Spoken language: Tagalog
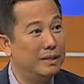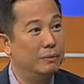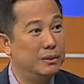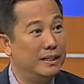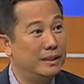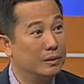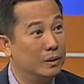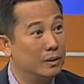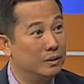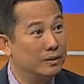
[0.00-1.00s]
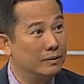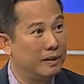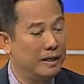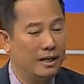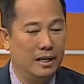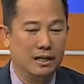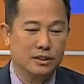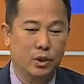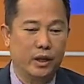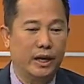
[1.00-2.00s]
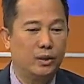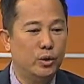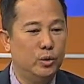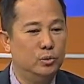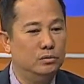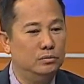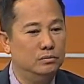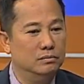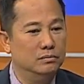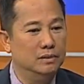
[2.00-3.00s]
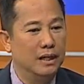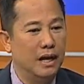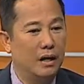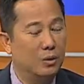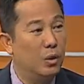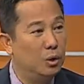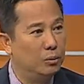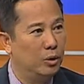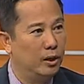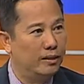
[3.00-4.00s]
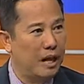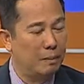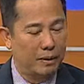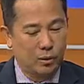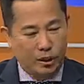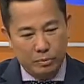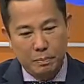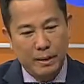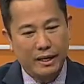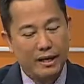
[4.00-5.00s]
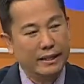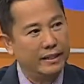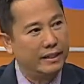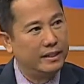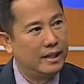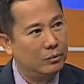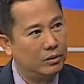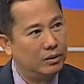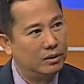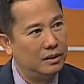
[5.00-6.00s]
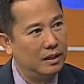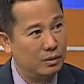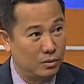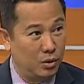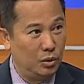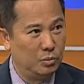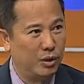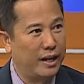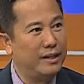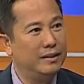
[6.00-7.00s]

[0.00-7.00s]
Bigyan mo sila ng goal, di ba? Mm-hmm. So, ito yung ang goal mo, dapat kung anumang pera ang kinikita mo, ang goal mo ay